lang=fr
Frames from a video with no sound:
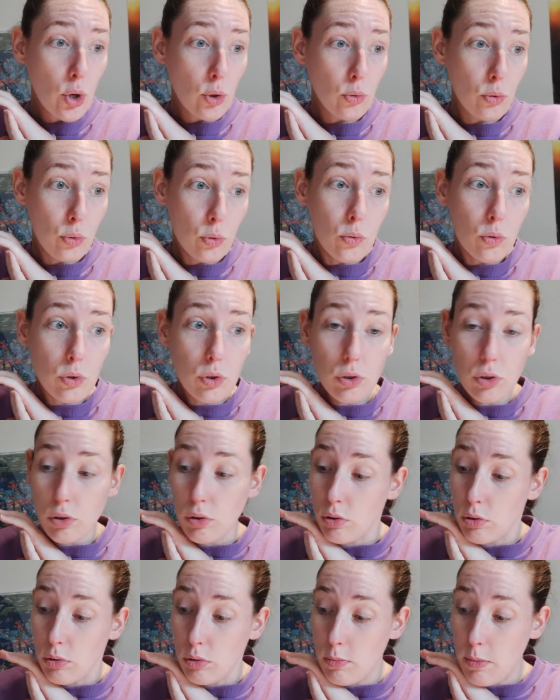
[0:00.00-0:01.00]
Donc,
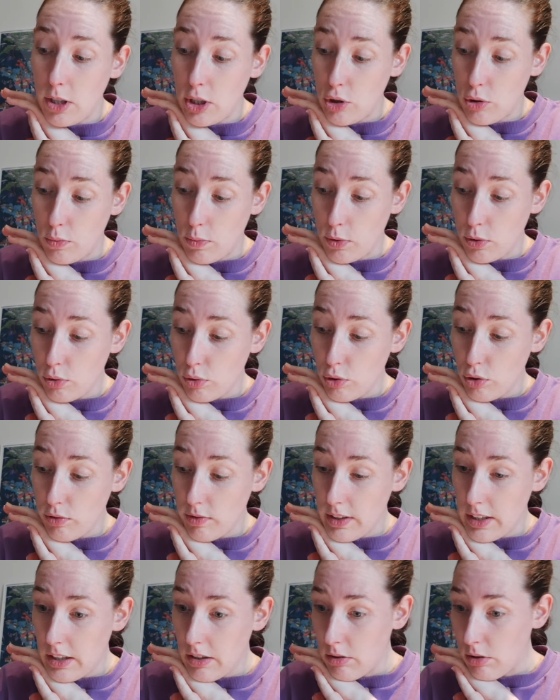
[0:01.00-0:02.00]
bah, je pense que je
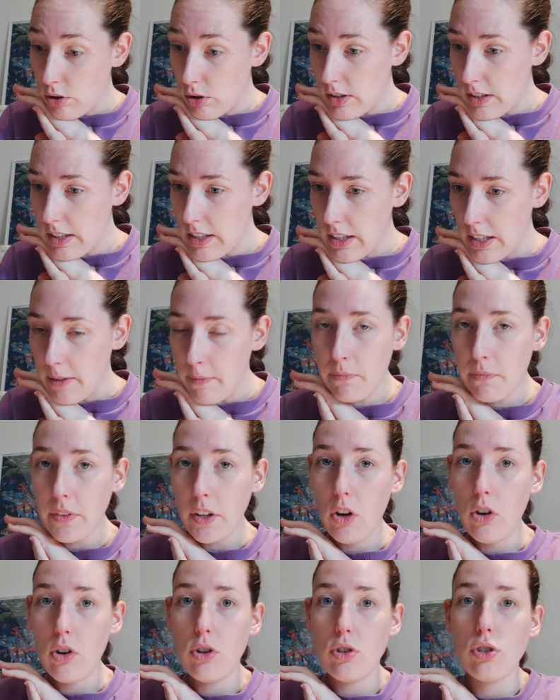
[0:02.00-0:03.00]
vais en recycler.
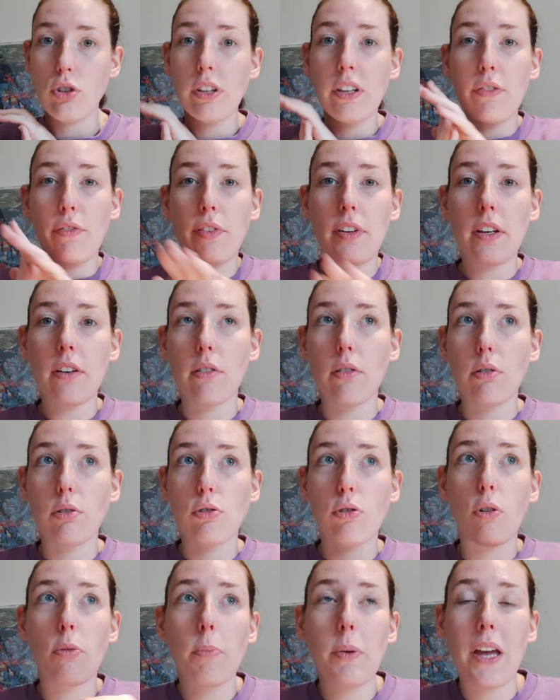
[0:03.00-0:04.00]
Euh, j'en ai fait euh,
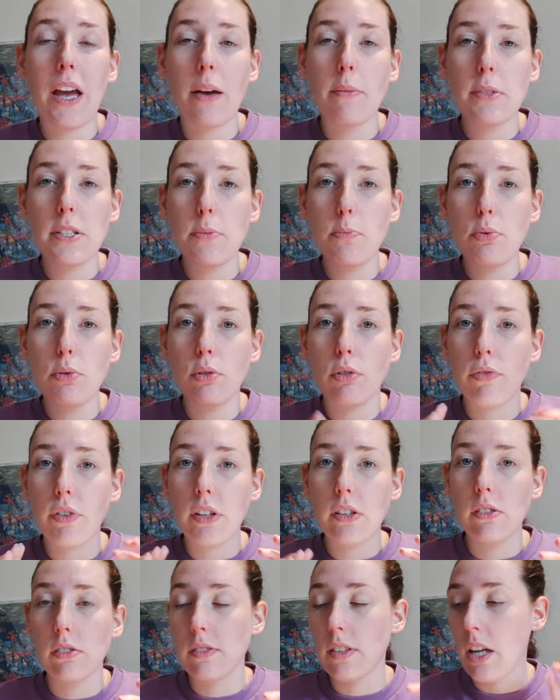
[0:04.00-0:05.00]
tremper un petit peu en
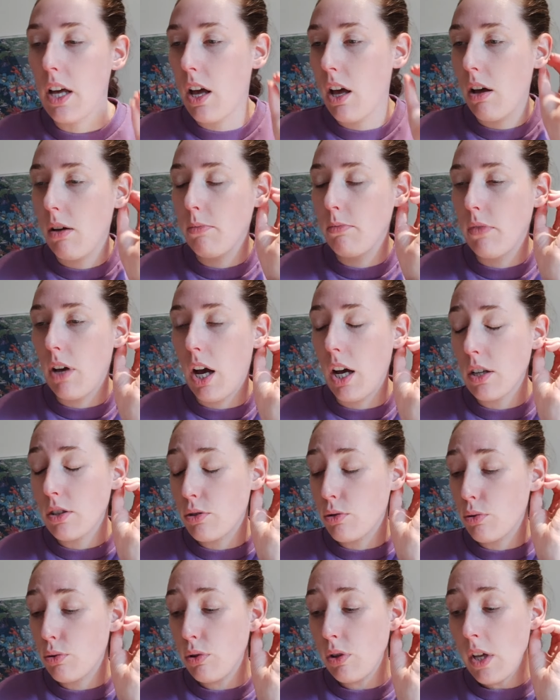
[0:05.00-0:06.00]
fait dans un,
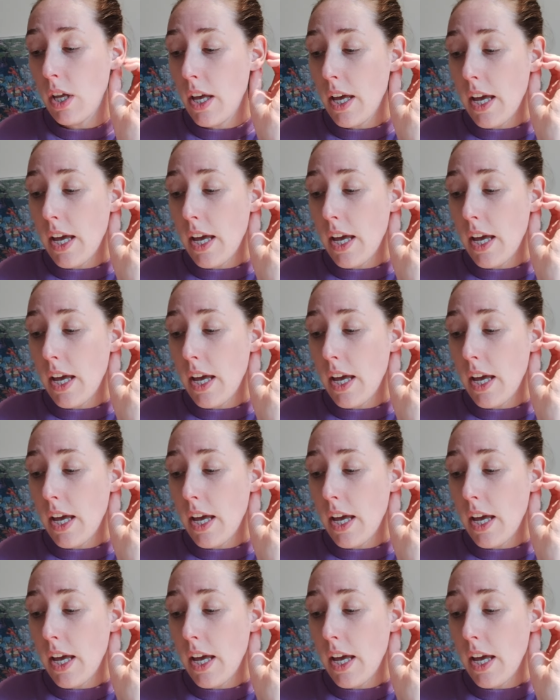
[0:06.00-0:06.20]
seau